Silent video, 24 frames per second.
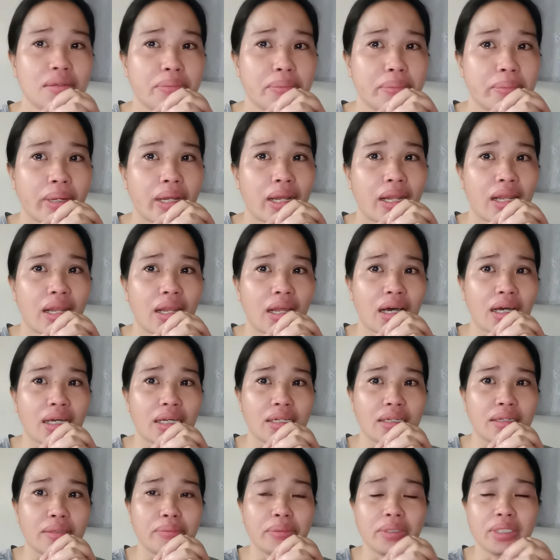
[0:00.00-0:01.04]
malalaki
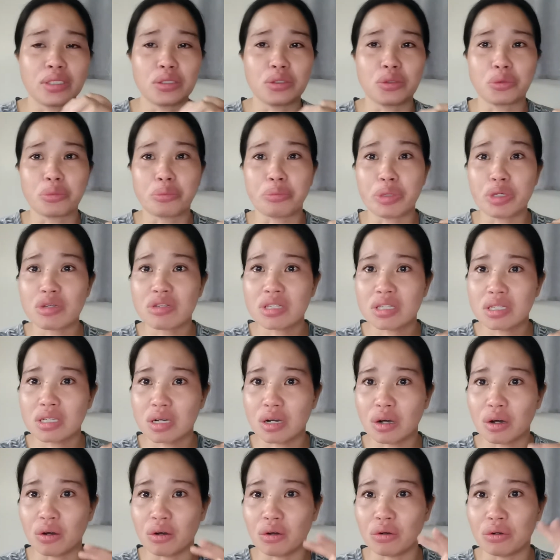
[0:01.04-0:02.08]
naman yung views
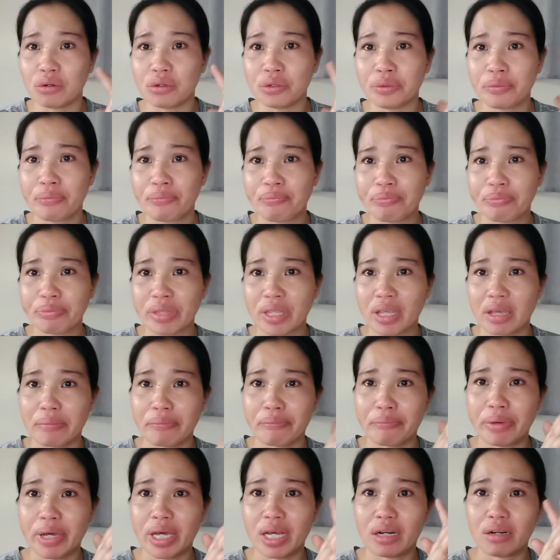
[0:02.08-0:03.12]
ko.
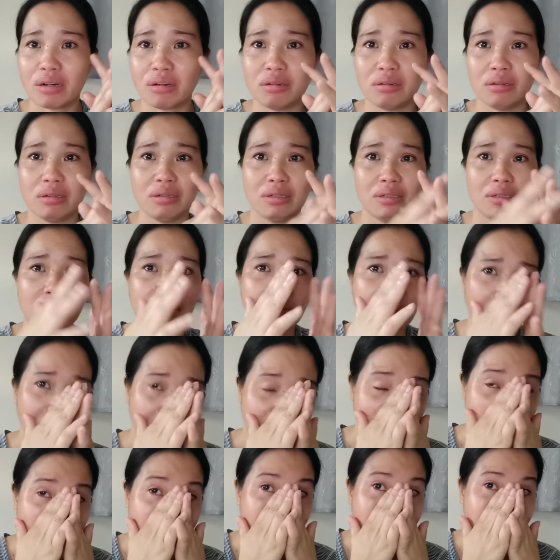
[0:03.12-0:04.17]
Pero,
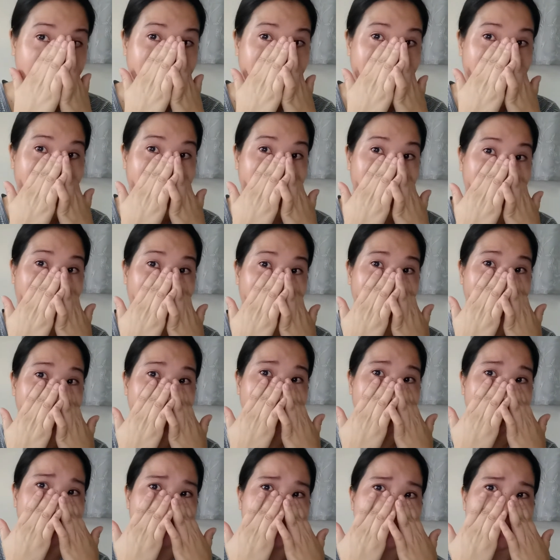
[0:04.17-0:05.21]
my
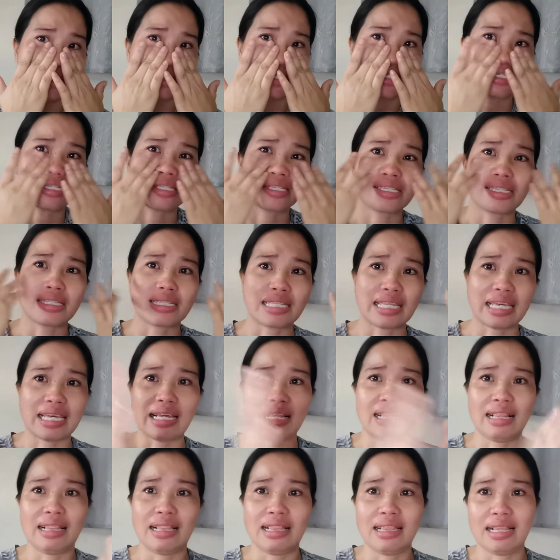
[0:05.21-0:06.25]
revenue is
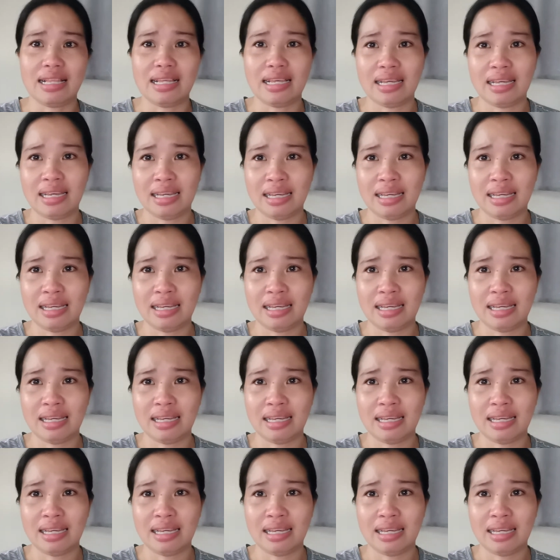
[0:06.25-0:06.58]
still